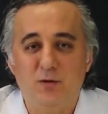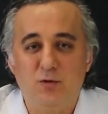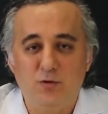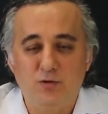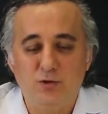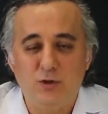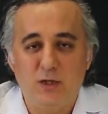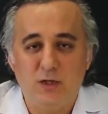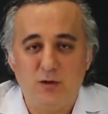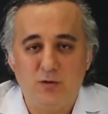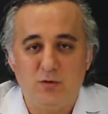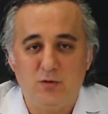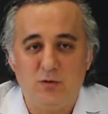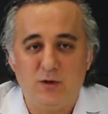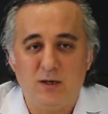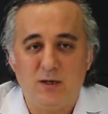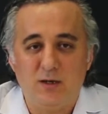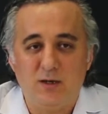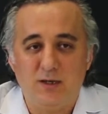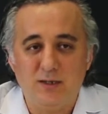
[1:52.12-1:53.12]
öncelikli
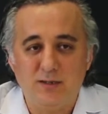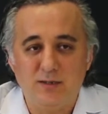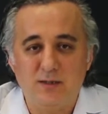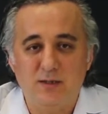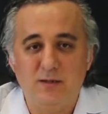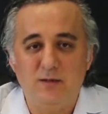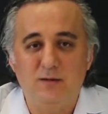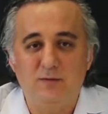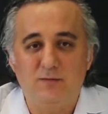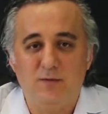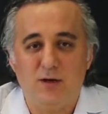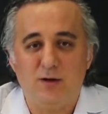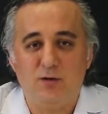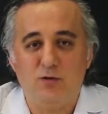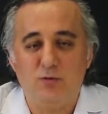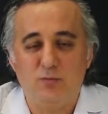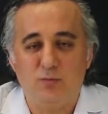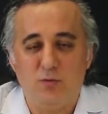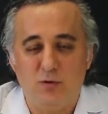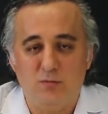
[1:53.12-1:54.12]
olarak hastalığın var
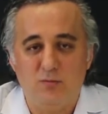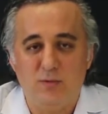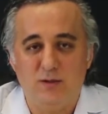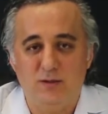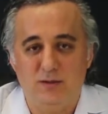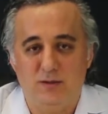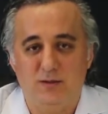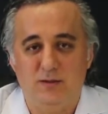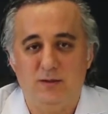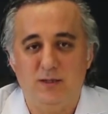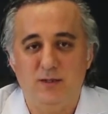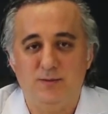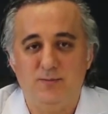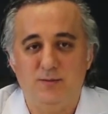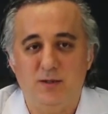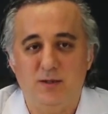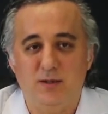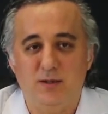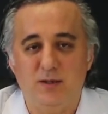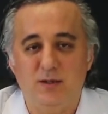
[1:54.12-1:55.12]
olup olmadığı
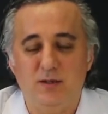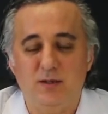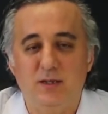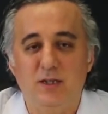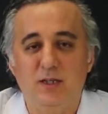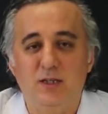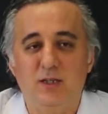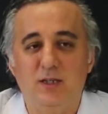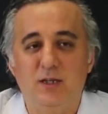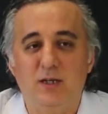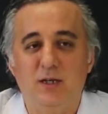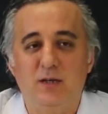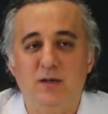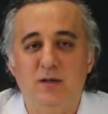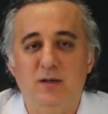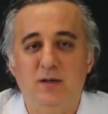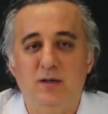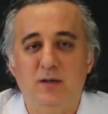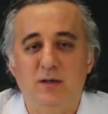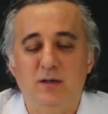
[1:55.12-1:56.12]
tespit edilir. Kişiye
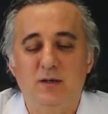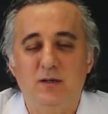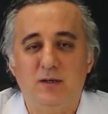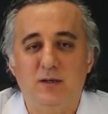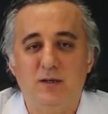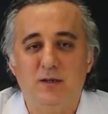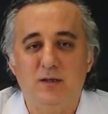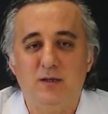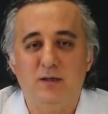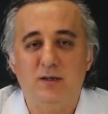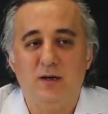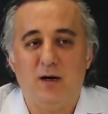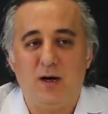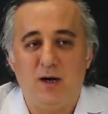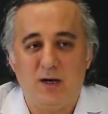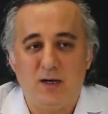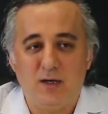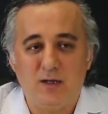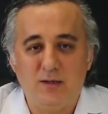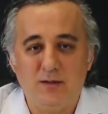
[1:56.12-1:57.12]
e,
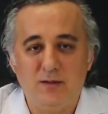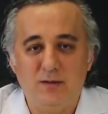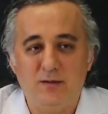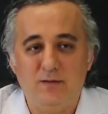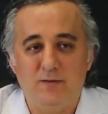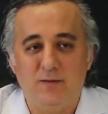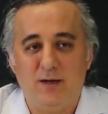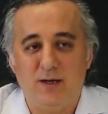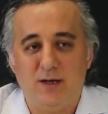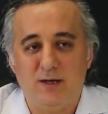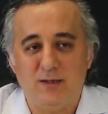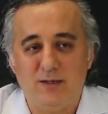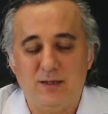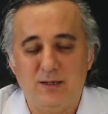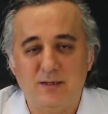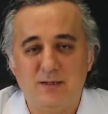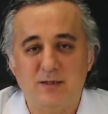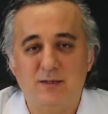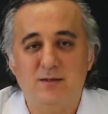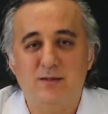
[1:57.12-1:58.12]
ağrı veya
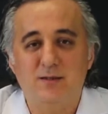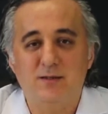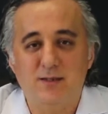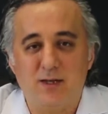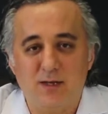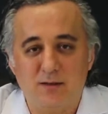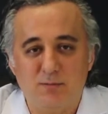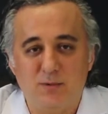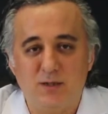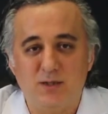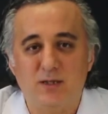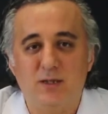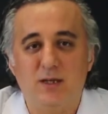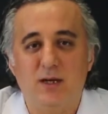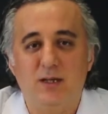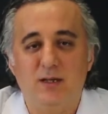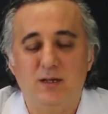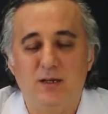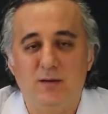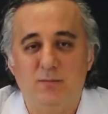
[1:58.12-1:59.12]
testiste sarkma
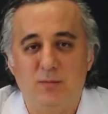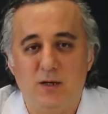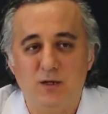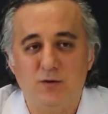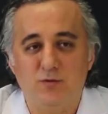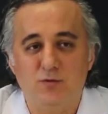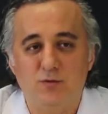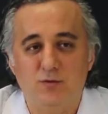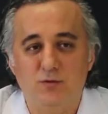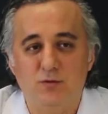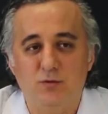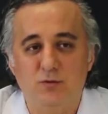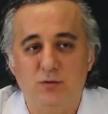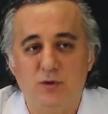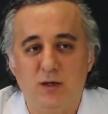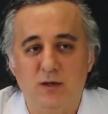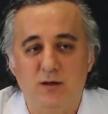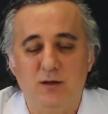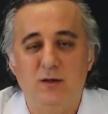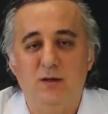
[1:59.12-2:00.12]
şikayetiyle
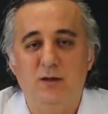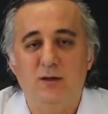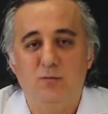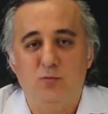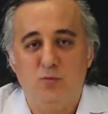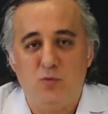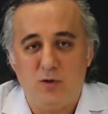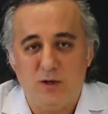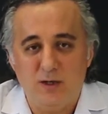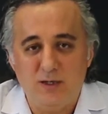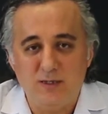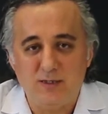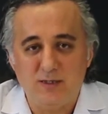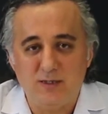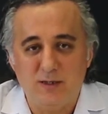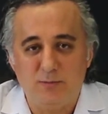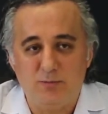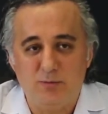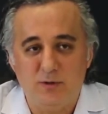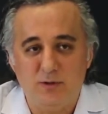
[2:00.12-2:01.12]
başvurduğunda
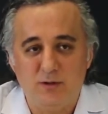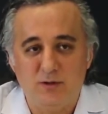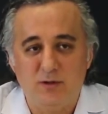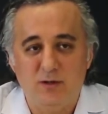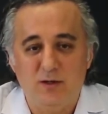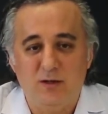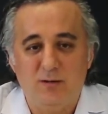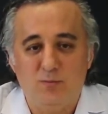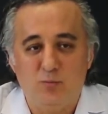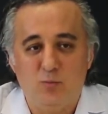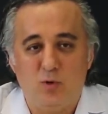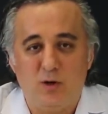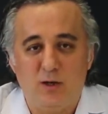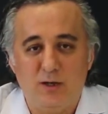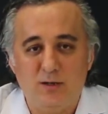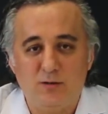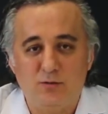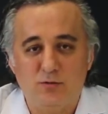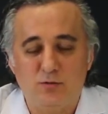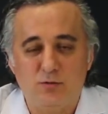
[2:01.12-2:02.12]
muayenesi yapılır.
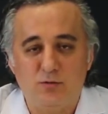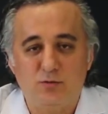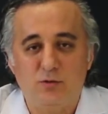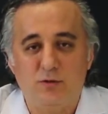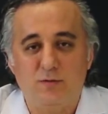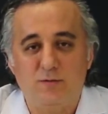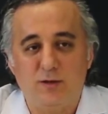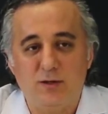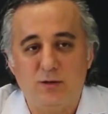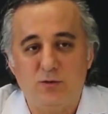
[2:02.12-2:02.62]
Muayene sonucunda